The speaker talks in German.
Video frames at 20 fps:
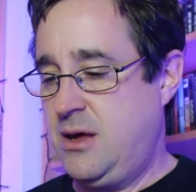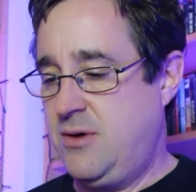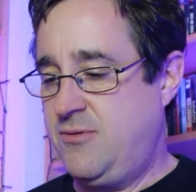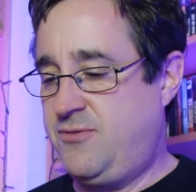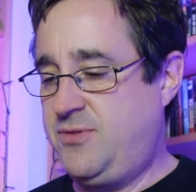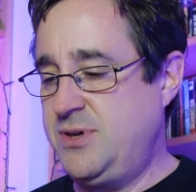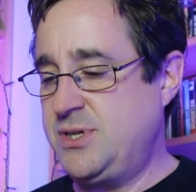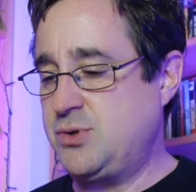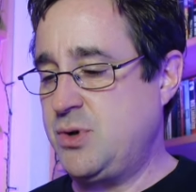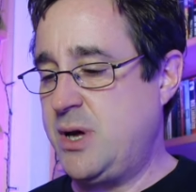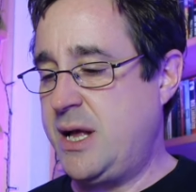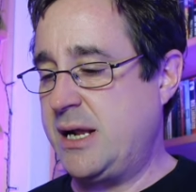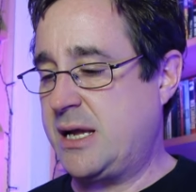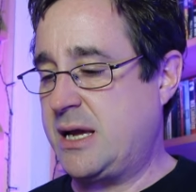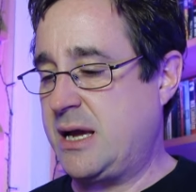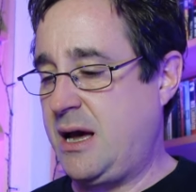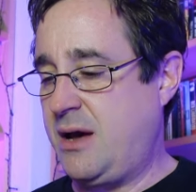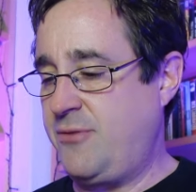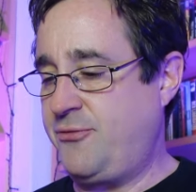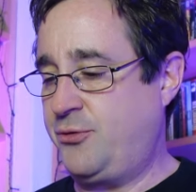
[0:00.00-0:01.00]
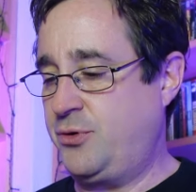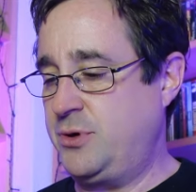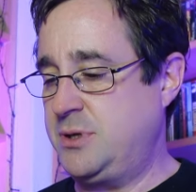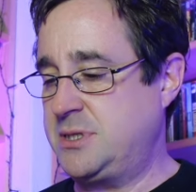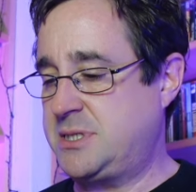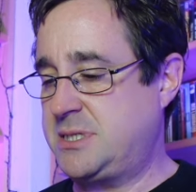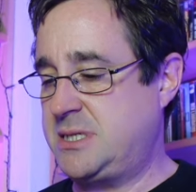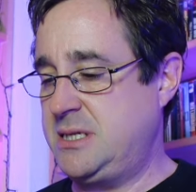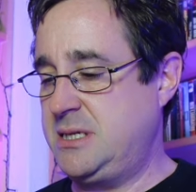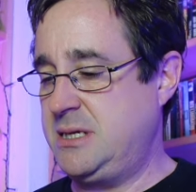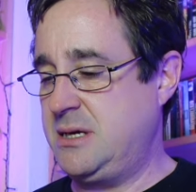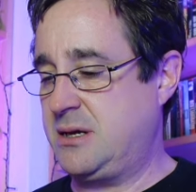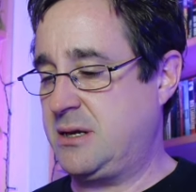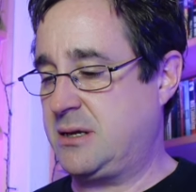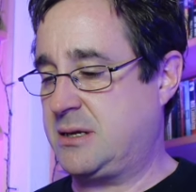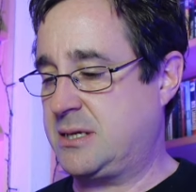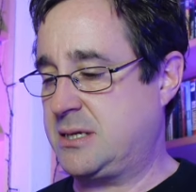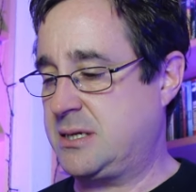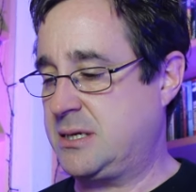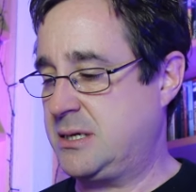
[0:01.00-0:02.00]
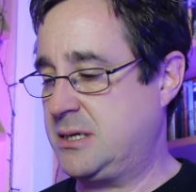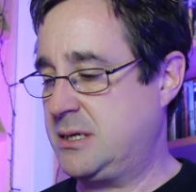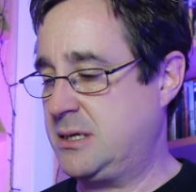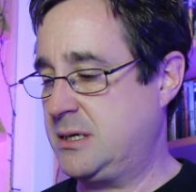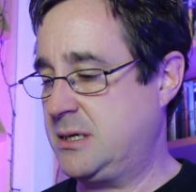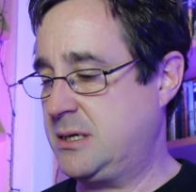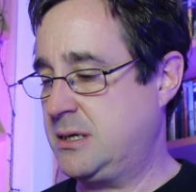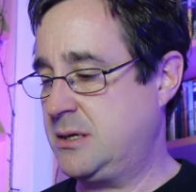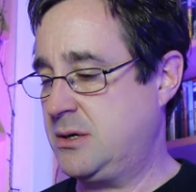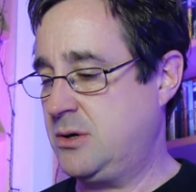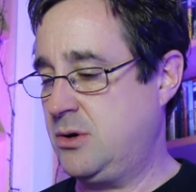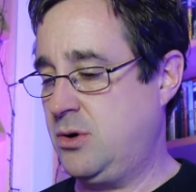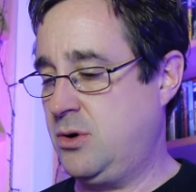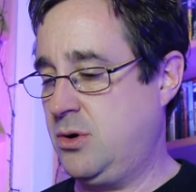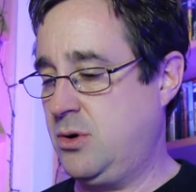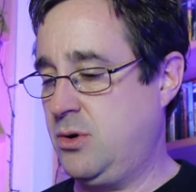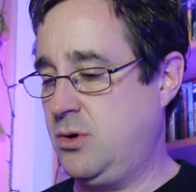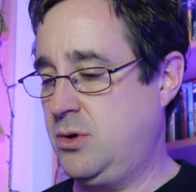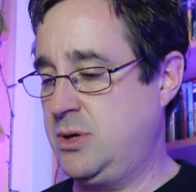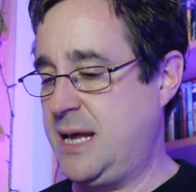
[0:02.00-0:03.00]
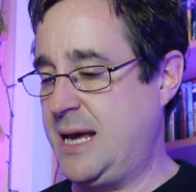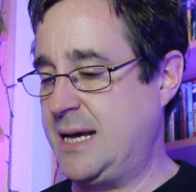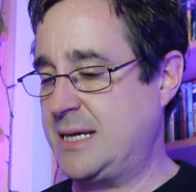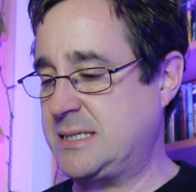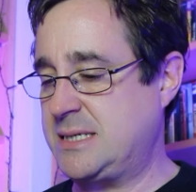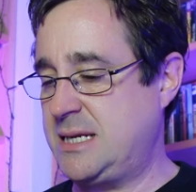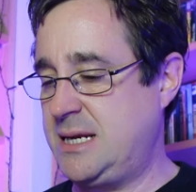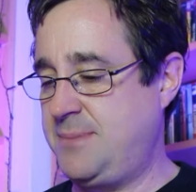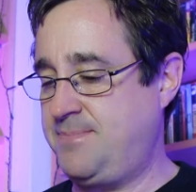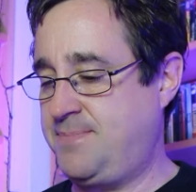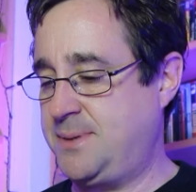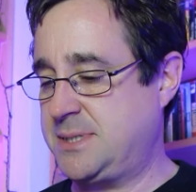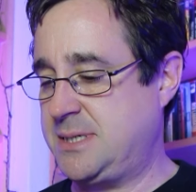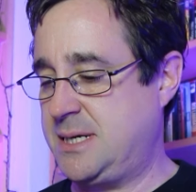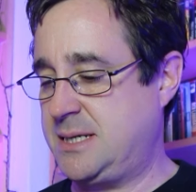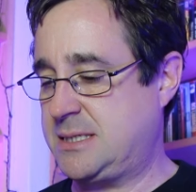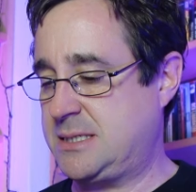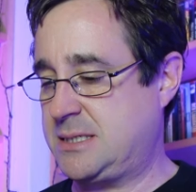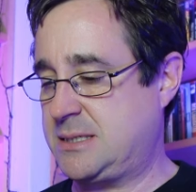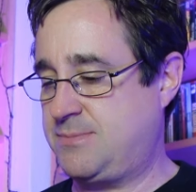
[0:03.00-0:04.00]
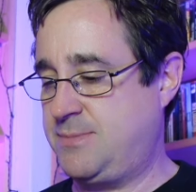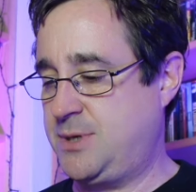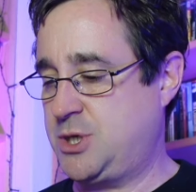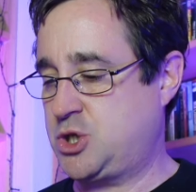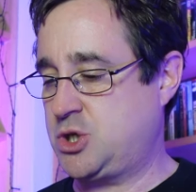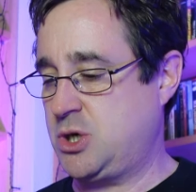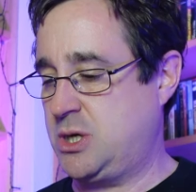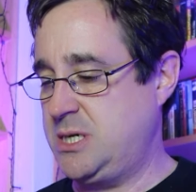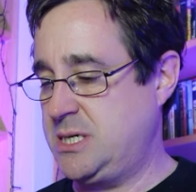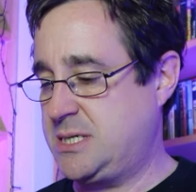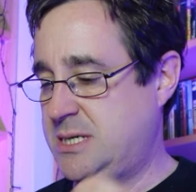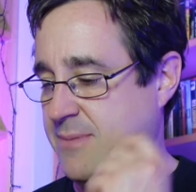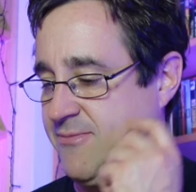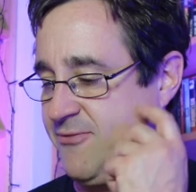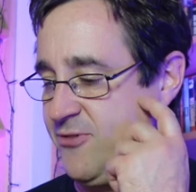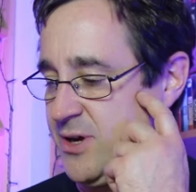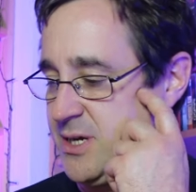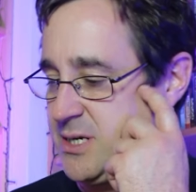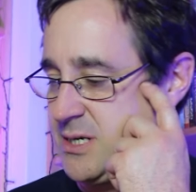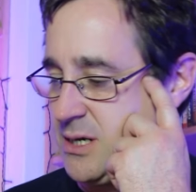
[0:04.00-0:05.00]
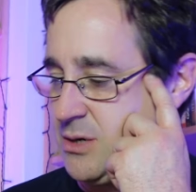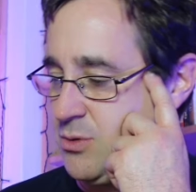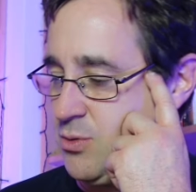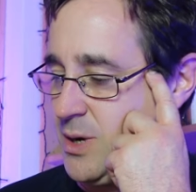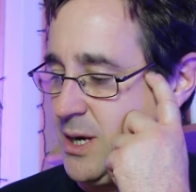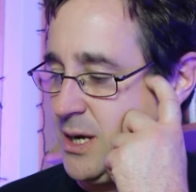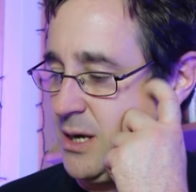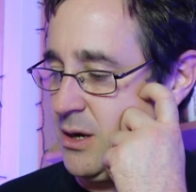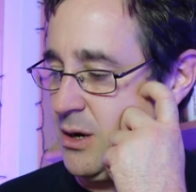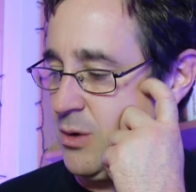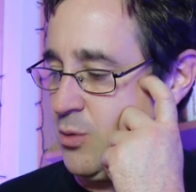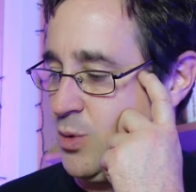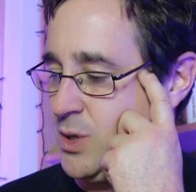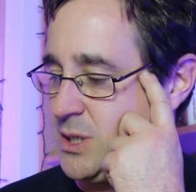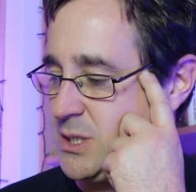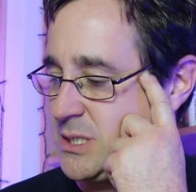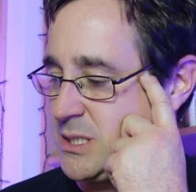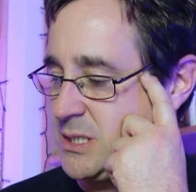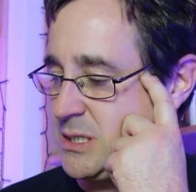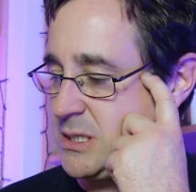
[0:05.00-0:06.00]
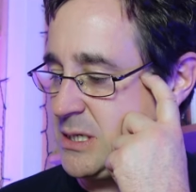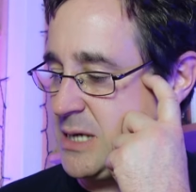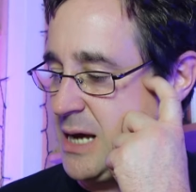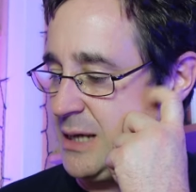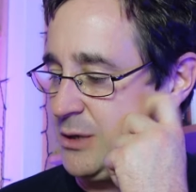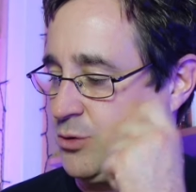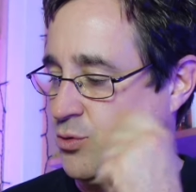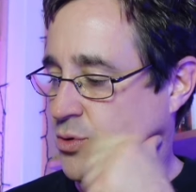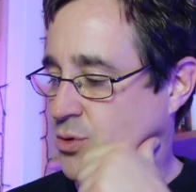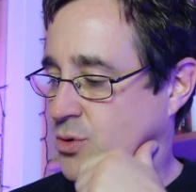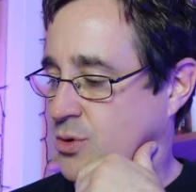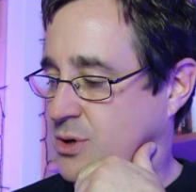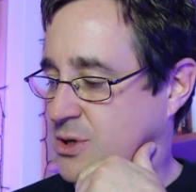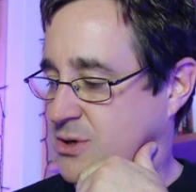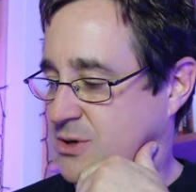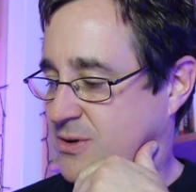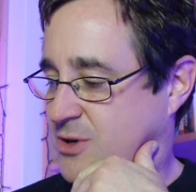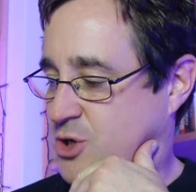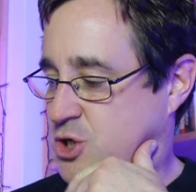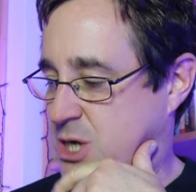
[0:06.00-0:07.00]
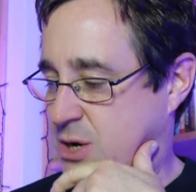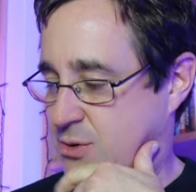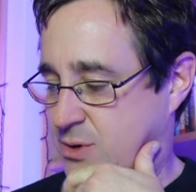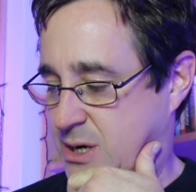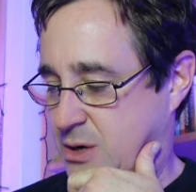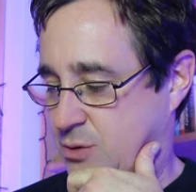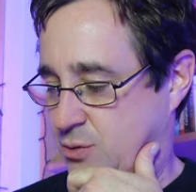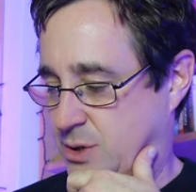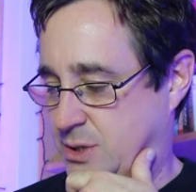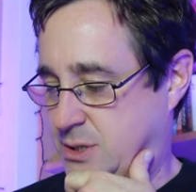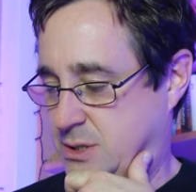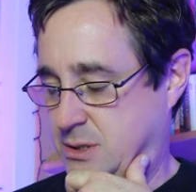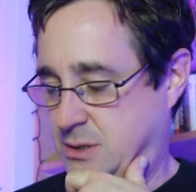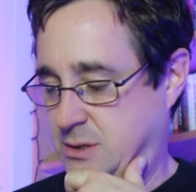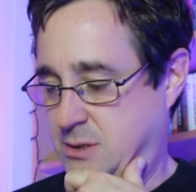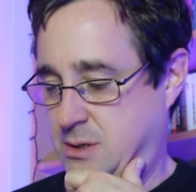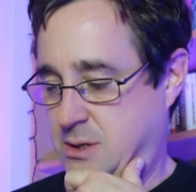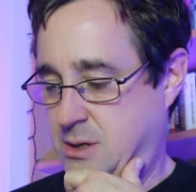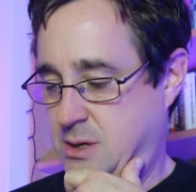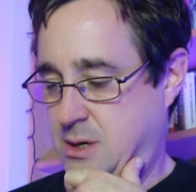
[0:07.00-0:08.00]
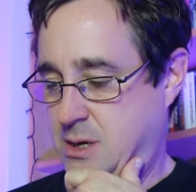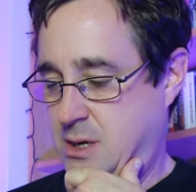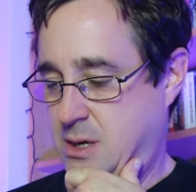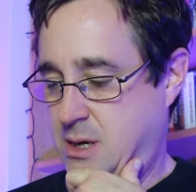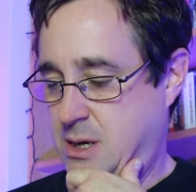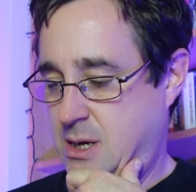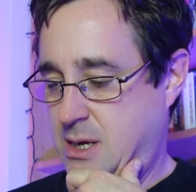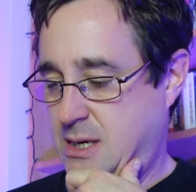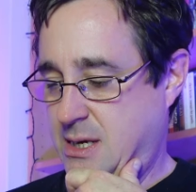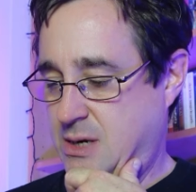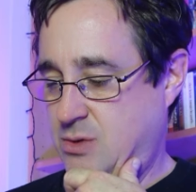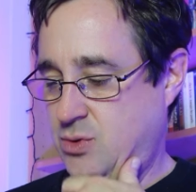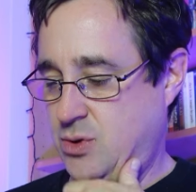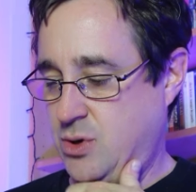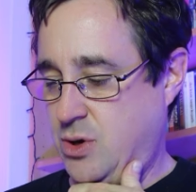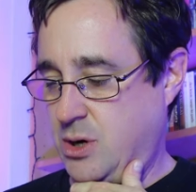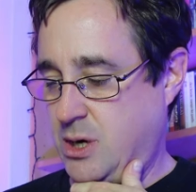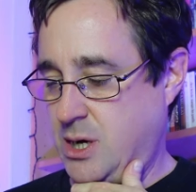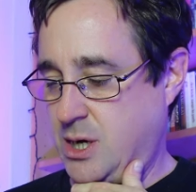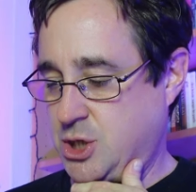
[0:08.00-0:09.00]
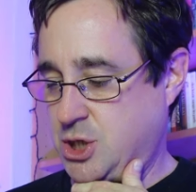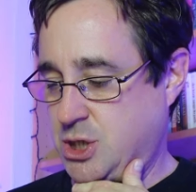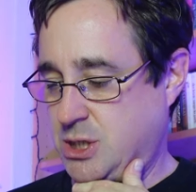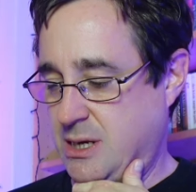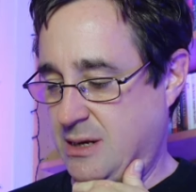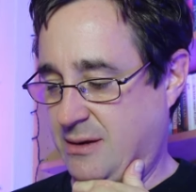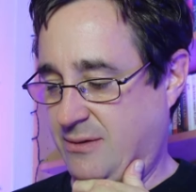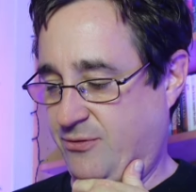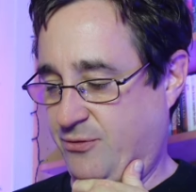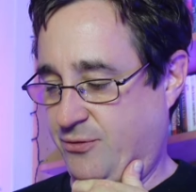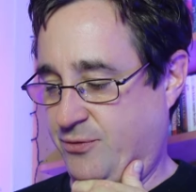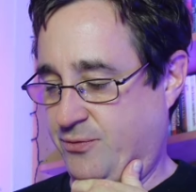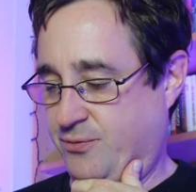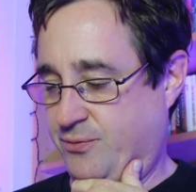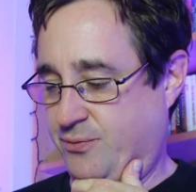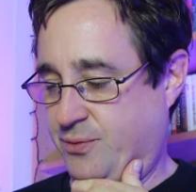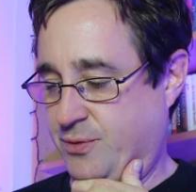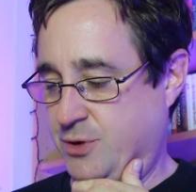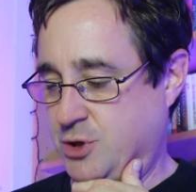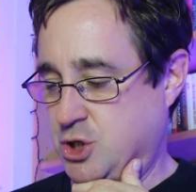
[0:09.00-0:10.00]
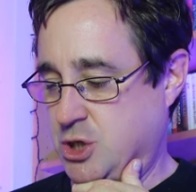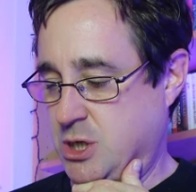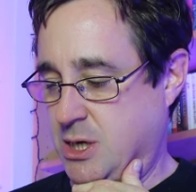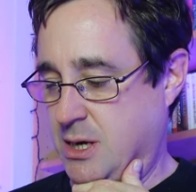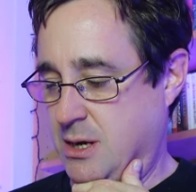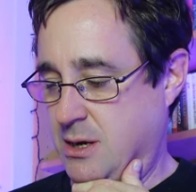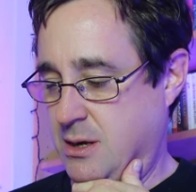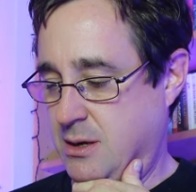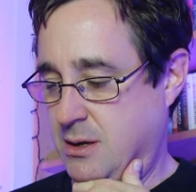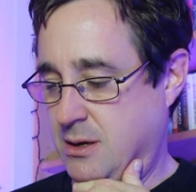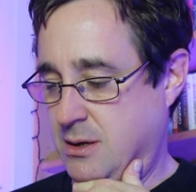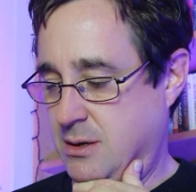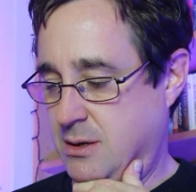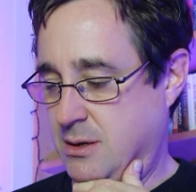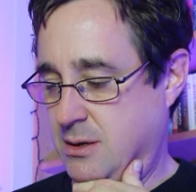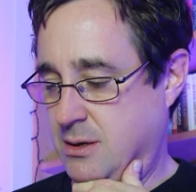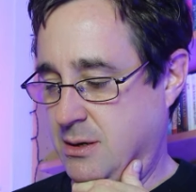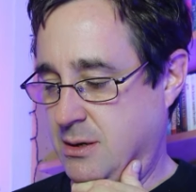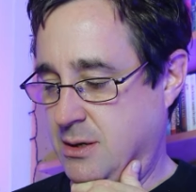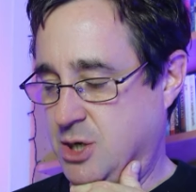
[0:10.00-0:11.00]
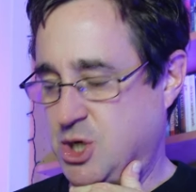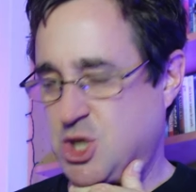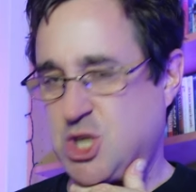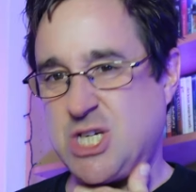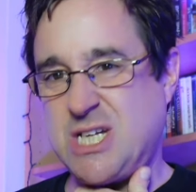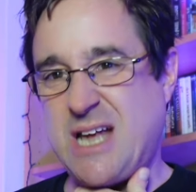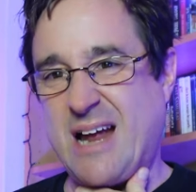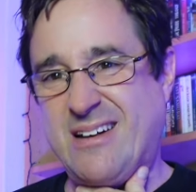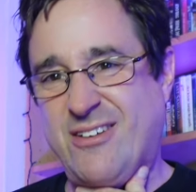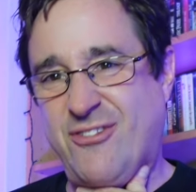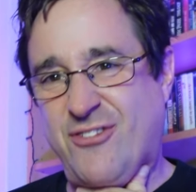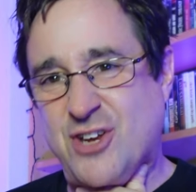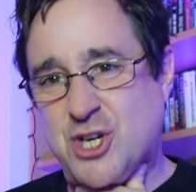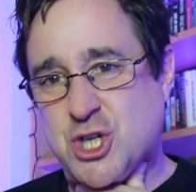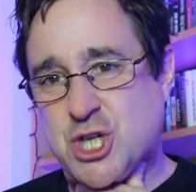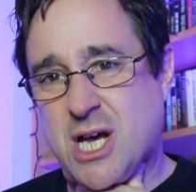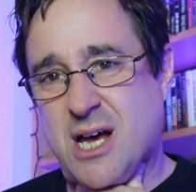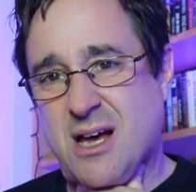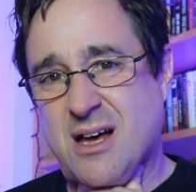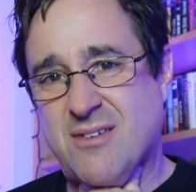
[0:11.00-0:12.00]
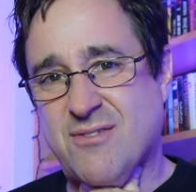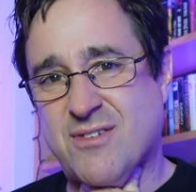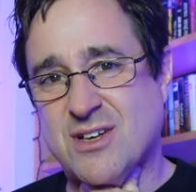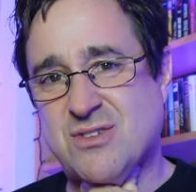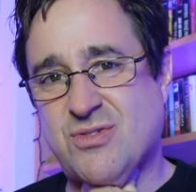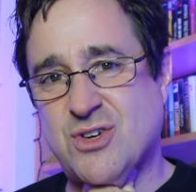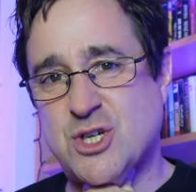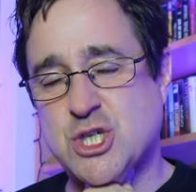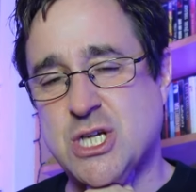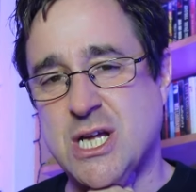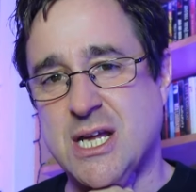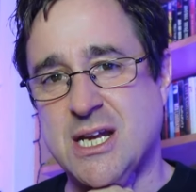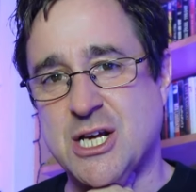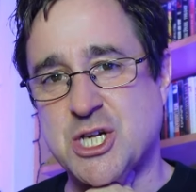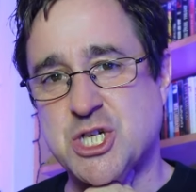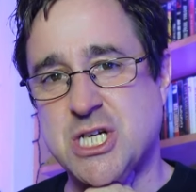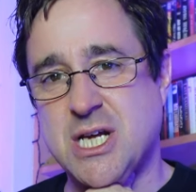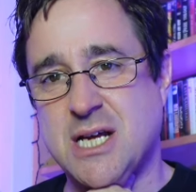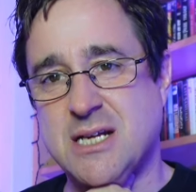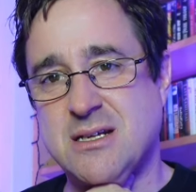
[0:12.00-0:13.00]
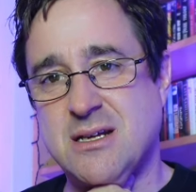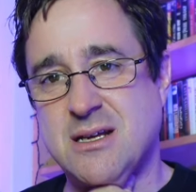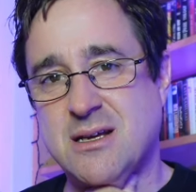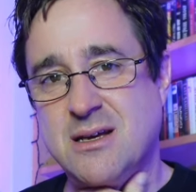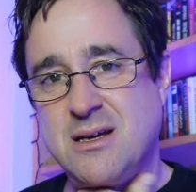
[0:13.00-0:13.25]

Visuell kraftvoll inszeniert und exzellent besetzt mit Johnny Depp, Faye Dunaway, Winston Gallo und Jerry Lewis. Der New Yorker Stadtfischer. Stadtfischer? Was fischt der in der Stadt?